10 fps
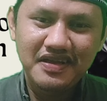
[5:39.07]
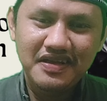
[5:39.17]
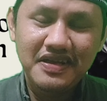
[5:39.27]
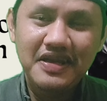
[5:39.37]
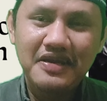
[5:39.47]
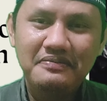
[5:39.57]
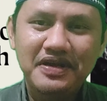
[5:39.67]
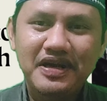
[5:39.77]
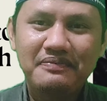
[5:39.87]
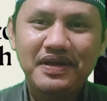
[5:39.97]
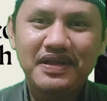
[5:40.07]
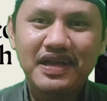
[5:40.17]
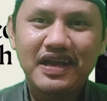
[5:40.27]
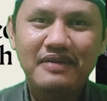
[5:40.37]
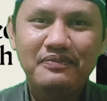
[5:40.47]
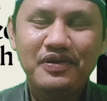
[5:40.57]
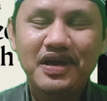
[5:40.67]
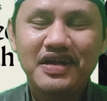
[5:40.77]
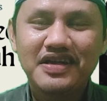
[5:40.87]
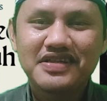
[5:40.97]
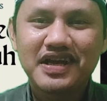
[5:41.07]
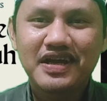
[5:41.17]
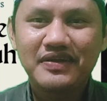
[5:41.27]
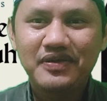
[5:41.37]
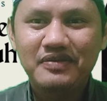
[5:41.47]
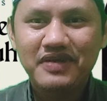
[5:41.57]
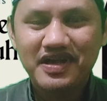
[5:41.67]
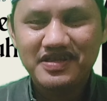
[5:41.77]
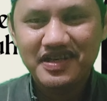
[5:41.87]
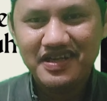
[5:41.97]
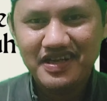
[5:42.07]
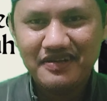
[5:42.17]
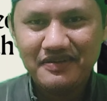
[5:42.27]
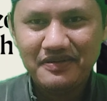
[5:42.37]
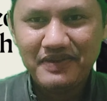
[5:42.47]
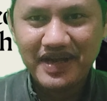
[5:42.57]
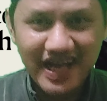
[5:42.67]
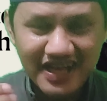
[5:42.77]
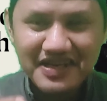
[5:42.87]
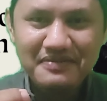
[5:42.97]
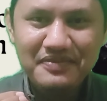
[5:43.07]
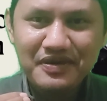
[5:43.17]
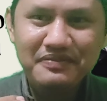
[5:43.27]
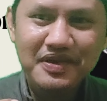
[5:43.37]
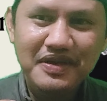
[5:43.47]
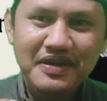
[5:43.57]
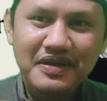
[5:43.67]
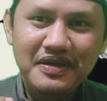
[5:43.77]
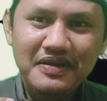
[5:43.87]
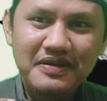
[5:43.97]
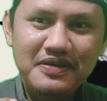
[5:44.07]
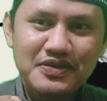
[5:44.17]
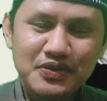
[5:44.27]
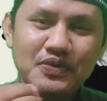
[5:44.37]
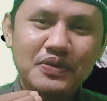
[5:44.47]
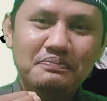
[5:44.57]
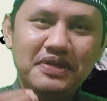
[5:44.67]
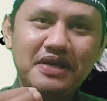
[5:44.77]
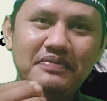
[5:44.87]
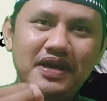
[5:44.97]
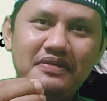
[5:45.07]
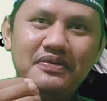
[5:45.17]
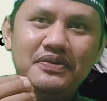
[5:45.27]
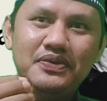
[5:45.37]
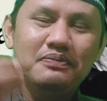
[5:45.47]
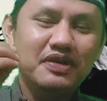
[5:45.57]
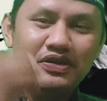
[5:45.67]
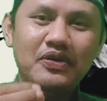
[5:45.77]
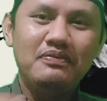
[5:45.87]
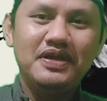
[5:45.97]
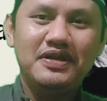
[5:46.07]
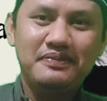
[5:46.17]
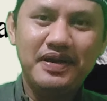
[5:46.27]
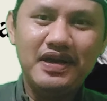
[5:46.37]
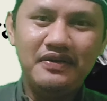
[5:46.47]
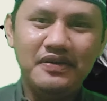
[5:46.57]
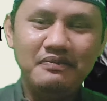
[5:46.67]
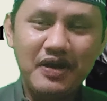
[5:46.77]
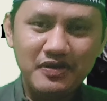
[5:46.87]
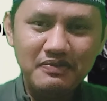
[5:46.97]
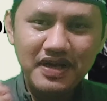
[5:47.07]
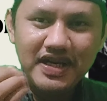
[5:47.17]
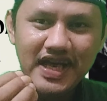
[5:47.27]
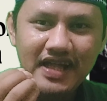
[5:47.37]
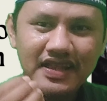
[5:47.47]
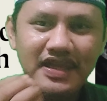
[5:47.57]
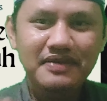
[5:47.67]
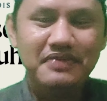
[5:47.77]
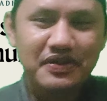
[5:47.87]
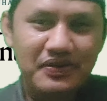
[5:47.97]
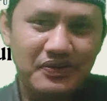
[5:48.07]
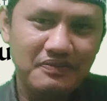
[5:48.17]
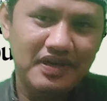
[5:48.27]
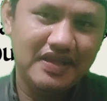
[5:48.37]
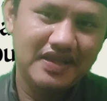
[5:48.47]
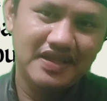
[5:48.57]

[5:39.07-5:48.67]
dia mendapatkan ampunan yang sangat luar biasa dari Allah. Padahal dia belum benar-benar untuk bertaubat kepada Allah, baru berniat ingin bertaubat.